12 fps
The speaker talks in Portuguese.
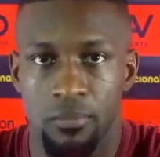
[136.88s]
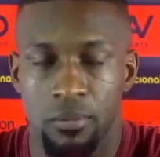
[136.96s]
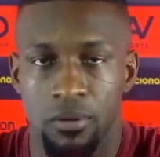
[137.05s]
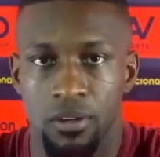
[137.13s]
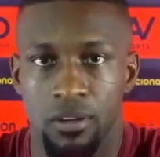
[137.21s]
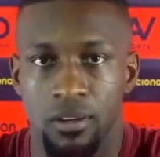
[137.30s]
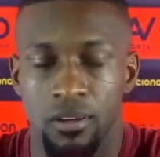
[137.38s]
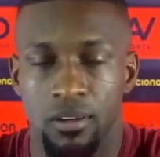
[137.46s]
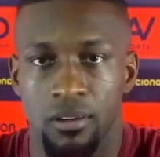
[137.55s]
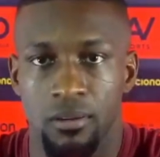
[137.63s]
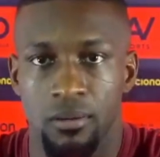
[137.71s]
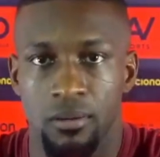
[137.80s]
me
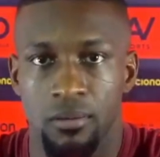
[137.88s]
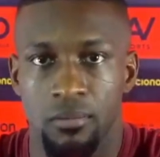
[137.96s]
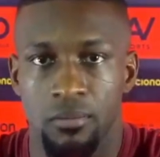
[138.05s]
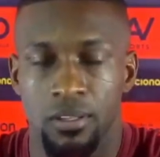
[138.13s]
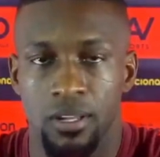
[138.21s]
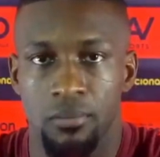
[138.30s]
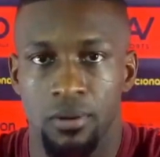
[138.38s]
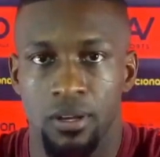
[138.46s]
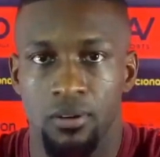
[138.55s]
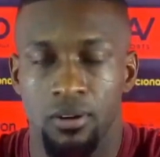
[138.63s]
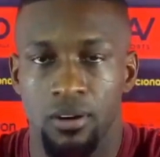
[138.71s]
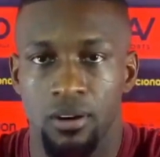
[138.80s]
me estar tá
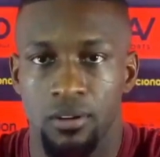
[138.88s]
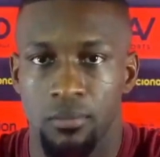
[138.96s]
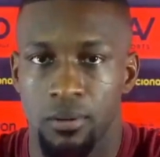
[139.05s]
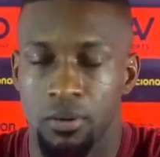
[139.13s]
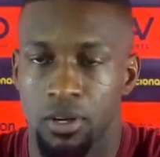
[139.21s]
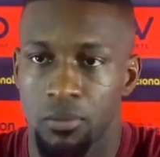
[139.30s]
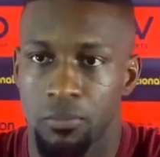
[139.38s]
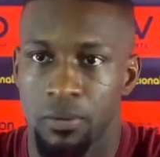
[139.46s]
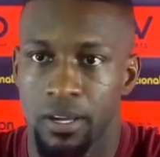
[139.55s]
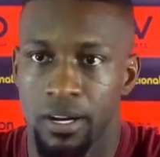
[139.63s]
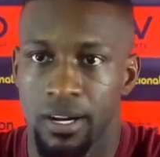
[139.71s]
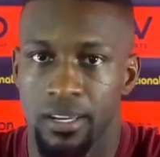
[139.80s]
melhor, para me
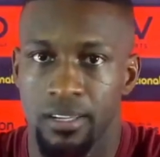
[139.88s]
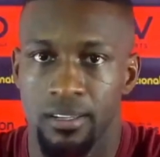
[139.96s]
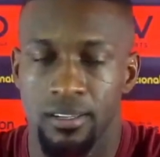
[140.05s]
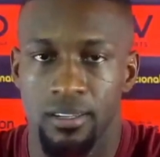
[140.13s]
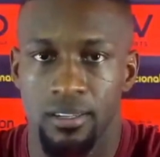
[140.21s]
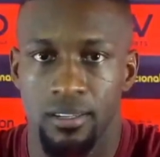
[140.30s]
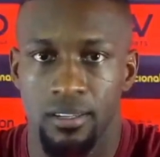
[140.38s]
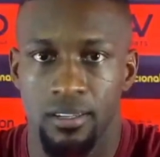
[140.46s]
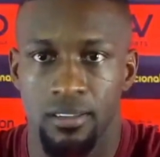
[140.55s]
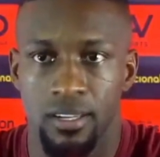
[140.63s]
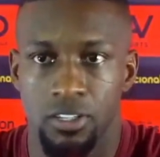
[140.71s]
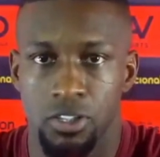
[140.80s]
recuperar e
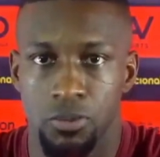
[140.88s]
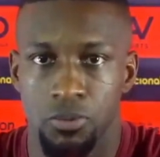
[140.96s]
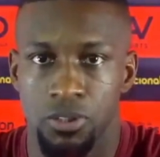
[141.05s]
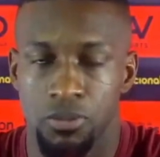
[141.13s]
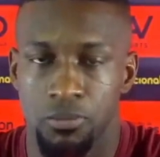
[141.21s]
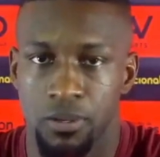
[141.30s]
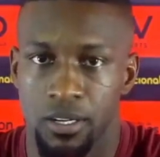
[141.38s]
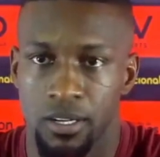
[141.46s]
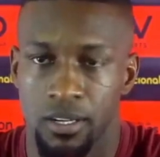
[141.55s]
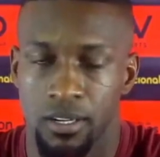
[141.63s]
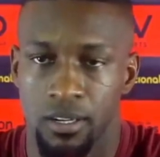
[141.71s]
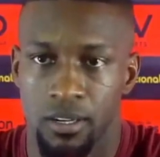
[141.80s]
estar tá disposto
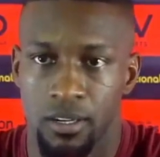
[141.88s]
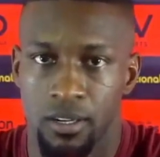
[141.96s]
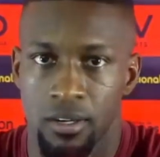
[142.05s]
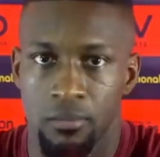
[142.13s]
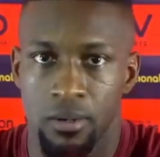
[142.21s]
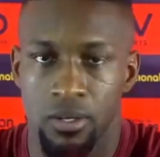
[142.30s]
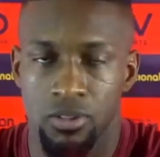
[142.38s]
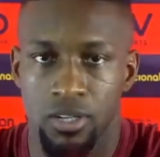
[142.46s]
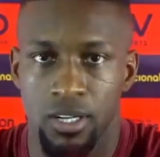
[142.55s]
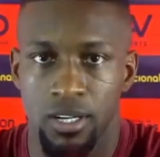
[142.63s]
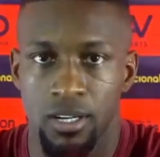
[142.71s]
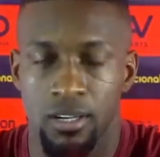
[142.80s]
para
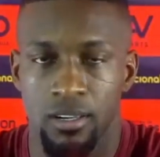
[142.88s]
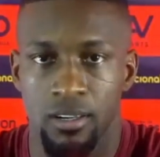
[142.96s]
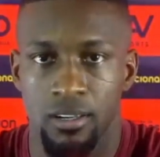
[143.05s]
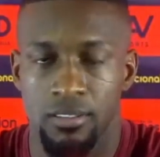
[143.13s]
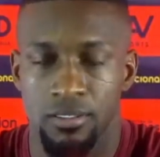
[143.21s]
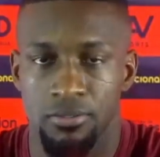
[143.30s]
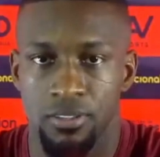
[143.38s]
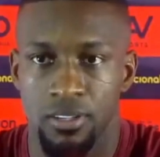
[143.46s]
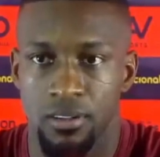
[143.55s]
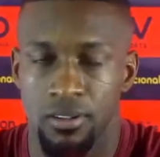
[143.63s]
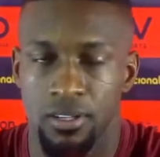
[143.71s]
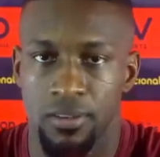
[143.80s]
jogar essa
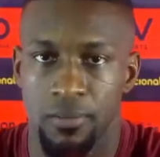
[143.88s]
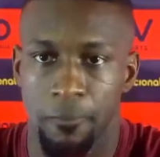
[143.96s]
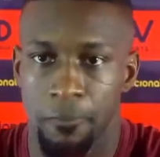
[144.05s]
final aí